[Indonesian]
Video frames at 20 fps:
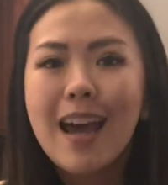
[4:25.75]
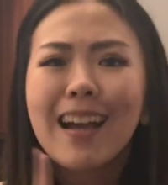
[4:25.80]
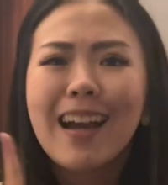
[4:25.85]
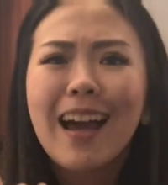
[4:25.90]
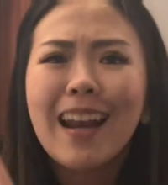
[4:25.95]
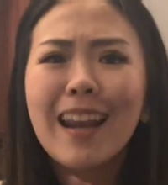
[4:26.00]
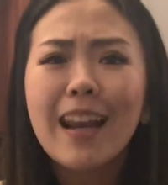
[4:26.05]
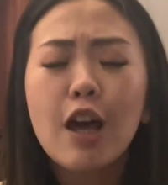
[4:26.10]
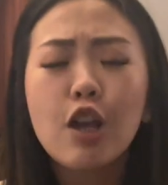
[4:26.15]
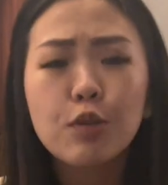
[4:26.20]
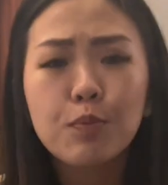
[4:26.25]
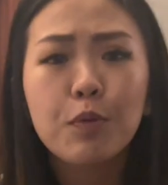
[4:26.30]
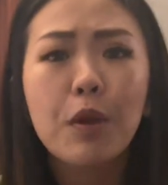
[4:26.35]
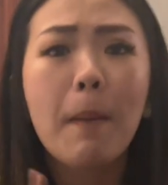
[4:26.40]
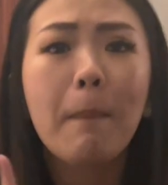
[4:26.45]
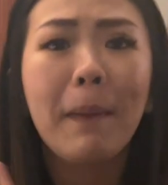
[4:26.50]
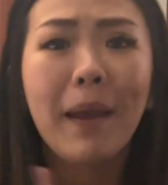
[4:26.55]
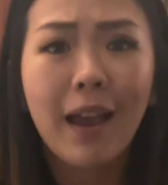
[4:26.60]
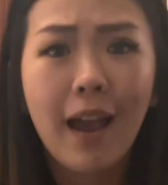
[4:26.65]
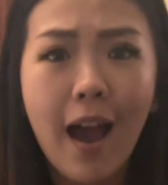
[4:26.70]
Kalian harus punya
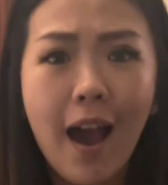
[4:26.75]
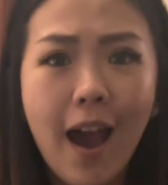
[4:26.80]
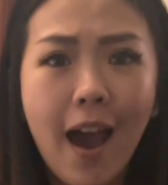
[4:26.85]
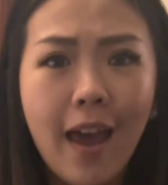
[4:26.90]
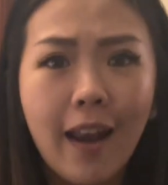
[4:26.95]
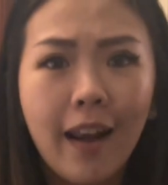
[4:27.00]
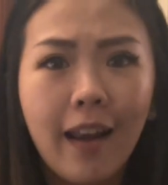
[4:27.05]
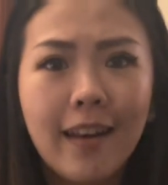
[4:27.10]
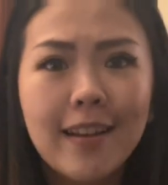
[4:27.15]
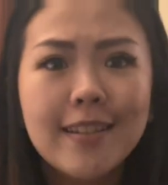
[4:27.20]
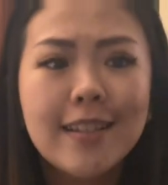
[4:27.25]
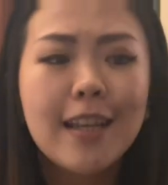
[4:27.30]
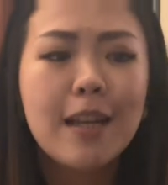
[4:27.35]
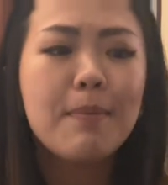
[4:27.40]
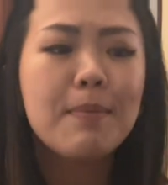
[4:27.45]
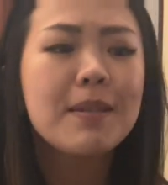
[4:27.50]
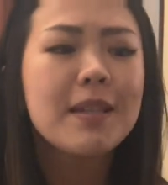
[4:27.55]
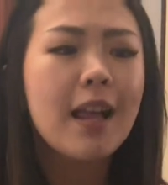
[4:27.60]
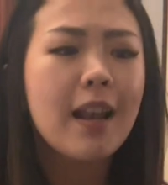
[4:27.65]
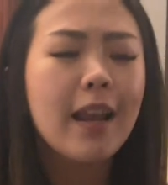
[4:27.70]
pegangan.
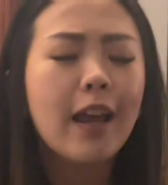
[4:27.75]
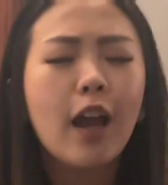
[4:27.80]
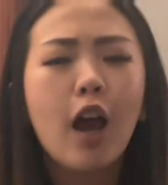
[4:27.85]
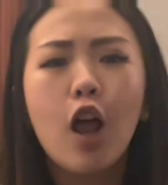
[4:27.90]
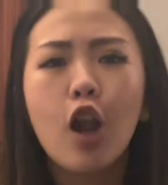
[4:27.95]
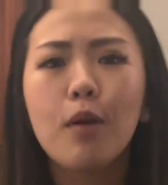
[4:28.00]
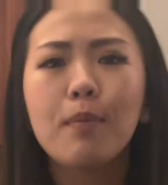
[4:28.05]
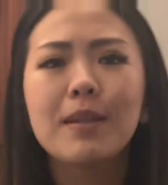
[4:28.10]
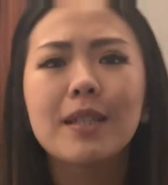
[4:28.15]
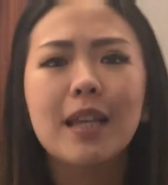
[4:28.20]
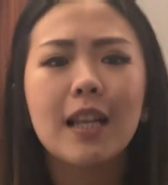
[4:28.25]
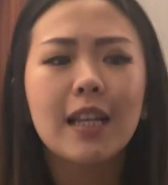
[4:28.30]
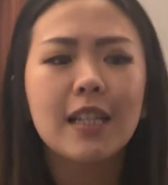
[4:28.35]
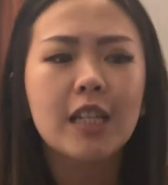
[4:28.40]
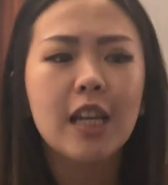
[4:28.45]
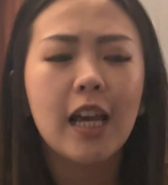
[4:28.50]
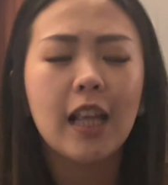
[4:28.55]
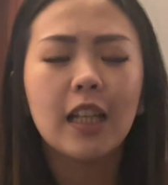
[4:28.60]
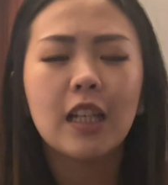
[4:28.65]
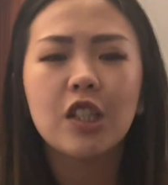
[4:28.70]
Jadi misalnya kalau misalnya
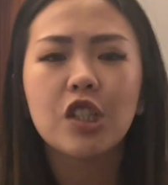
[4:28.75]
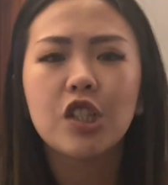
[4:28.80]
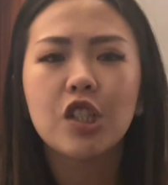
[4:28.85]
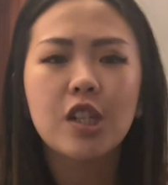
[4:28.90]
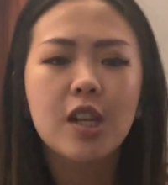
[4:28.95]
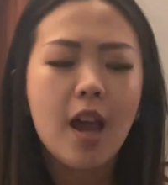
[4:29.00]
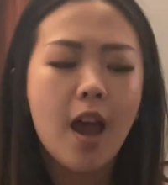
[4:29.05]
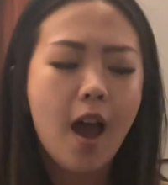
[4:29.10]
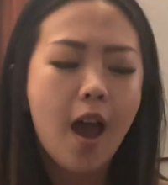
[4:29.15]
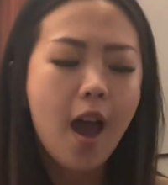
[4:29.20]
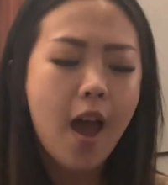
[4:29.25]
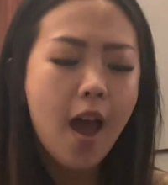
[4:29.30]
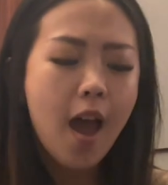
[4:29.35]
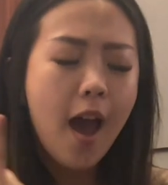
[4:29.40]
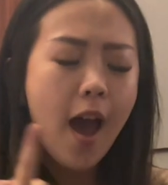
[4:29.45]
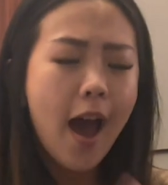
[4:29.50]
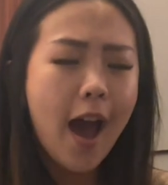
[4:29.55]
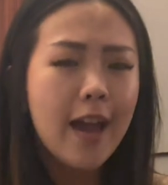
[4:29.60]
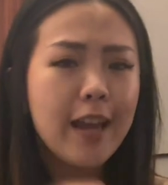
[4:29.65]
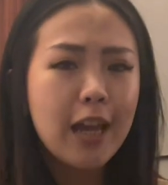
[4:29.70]
challenge-nya
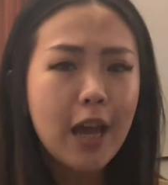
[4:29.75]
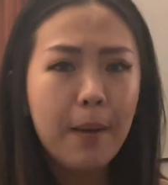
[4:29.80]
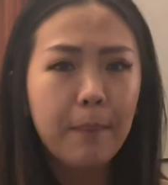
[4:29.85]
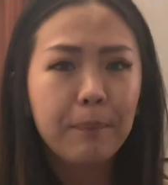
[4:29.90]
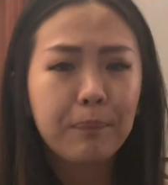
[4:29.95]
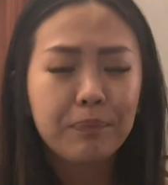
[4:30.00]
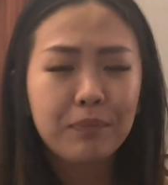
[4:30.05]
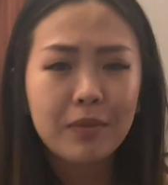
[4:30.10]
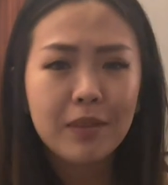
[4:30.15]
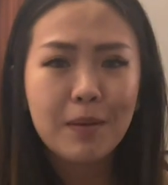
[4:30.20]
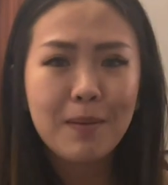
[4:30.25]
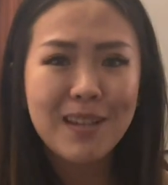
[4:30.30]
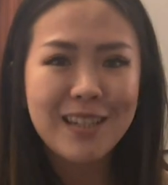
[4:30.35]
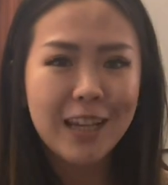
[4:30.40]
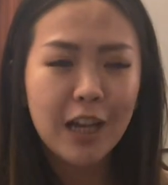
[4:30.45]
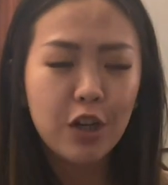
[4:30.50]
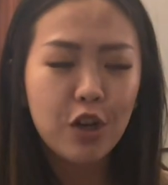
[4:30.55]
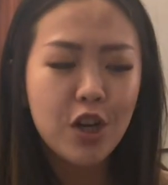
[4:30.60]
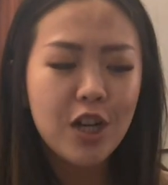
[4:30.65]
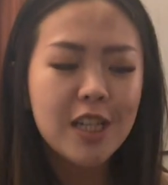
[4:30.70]
ayam,
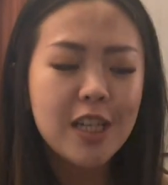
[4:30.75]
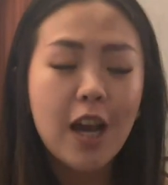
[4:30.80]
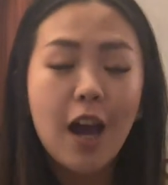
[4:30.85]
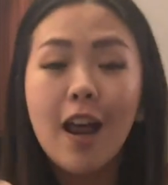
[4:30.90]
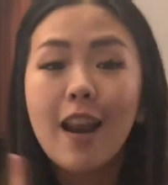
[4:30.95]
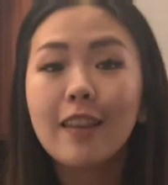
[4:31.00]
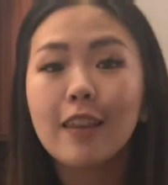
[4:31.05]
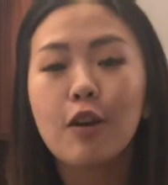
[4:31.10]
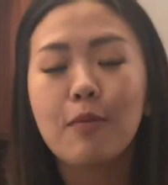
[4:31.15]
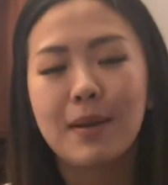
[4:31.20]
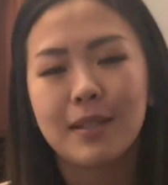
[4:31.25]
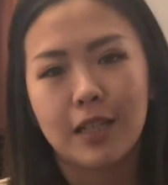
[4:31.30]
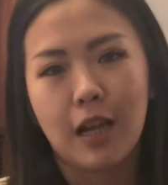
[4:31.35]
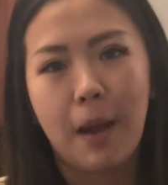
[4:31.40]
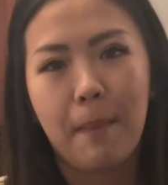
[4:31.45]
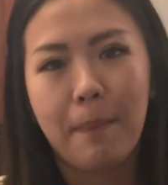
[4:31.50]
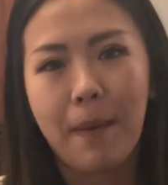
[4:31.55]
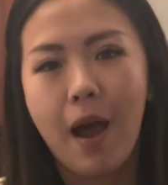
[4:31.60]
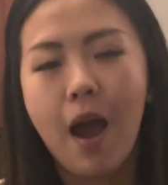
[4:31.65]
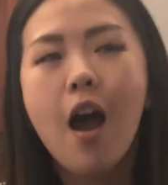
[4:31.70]
masakan Indonesia kalian tahu masak
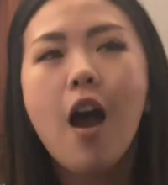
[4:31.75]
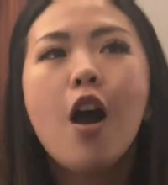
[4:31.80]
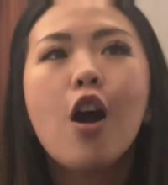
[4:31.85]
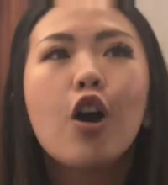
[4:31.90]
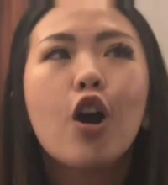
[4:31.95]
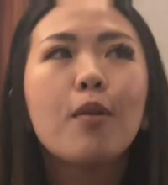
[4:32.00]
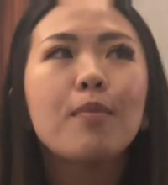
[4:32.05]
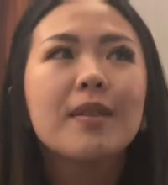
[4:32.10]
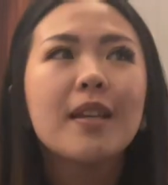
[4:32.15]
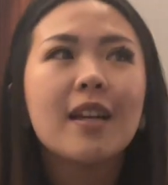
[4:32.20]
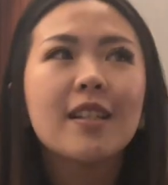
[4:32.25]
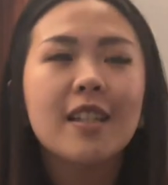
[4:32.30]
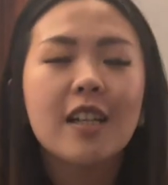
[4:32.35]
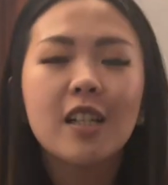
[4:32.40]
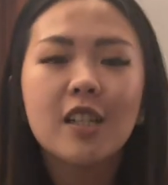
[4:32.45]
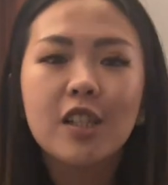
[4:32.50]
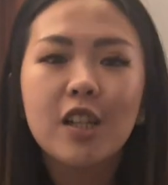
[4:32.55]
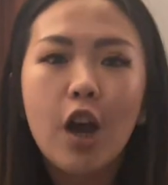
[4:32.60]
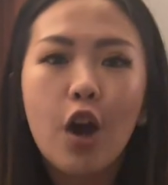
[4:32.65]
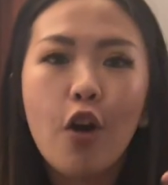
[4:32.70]
apa. Kalau misalnya
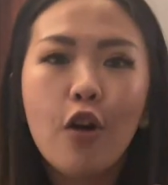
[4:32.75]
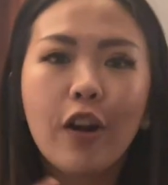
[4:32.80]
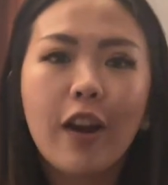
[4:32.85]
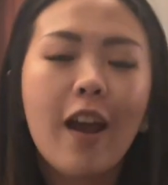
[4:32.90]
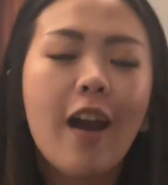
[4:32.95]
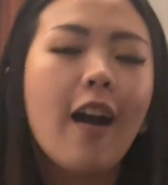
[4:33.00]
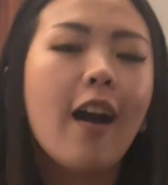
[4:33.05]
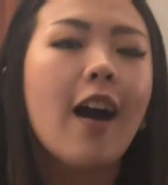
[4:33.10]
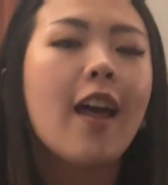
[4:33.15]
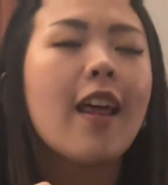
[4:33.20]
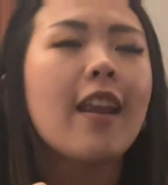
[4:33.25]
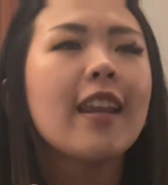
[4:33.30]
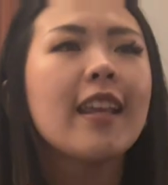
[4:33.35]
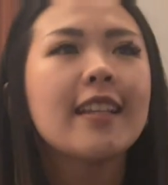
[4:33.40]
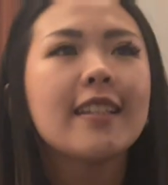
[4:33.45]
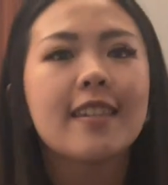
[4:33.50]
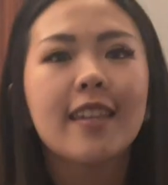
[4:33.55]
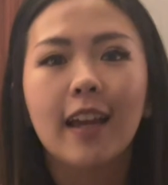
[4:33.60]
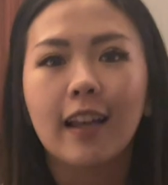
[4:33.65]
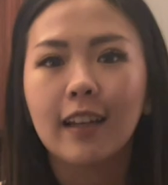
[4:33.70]
challenge-nya Korea, kalian
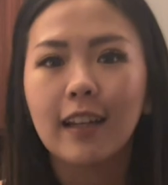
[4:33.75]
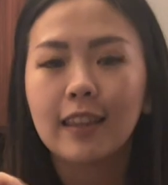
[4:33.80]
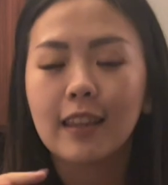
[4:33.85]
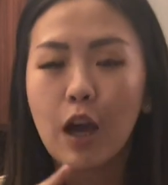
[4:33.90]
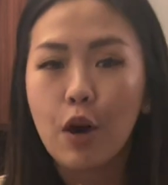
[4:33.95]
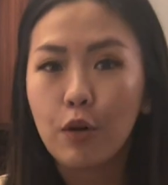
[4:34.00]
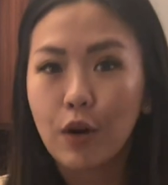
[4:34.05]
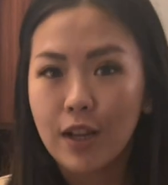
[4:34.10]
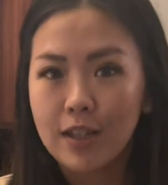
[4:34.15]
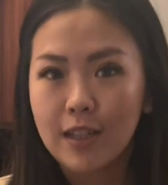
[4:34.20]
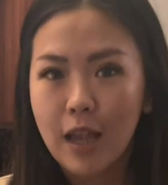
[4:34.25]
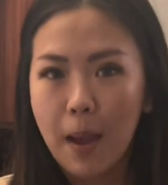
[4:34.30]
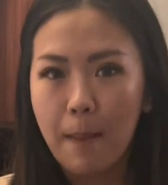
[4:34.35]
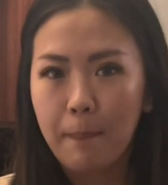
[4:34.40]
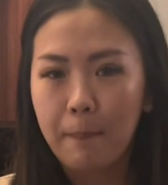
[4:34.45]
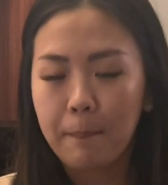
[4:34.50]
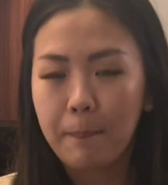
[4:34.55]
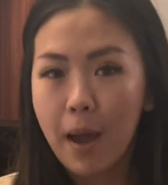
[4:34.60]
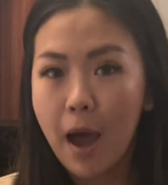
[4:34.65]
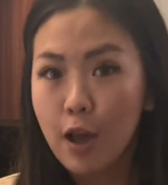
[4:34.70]
exactly tahu rasa
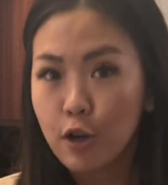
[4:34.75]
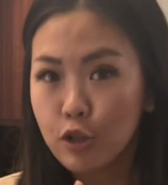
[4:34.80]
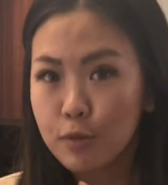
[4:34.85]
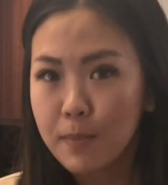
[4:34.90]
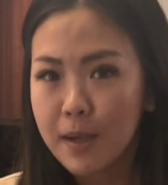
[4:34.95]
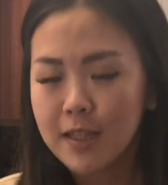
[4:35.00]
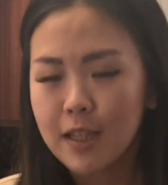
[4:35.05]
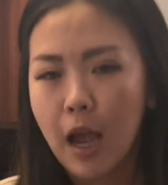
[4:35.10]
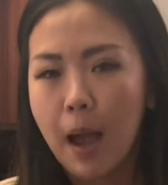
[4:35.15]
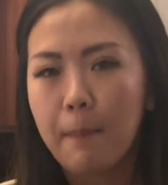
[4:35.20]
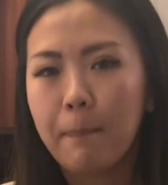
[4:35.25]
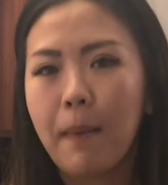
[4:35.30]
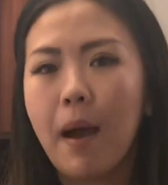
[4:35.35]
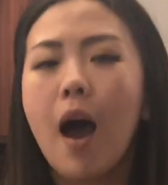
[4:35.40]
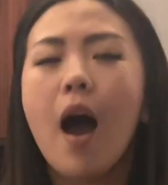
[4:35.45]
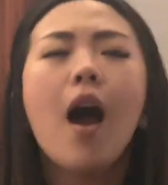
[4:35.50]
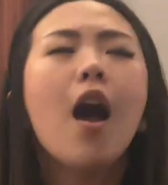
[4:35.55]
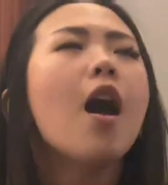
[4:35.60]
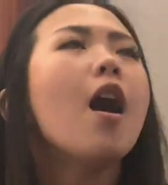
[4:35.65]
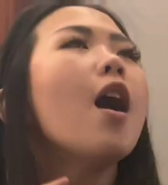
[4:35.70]
harus masak apa.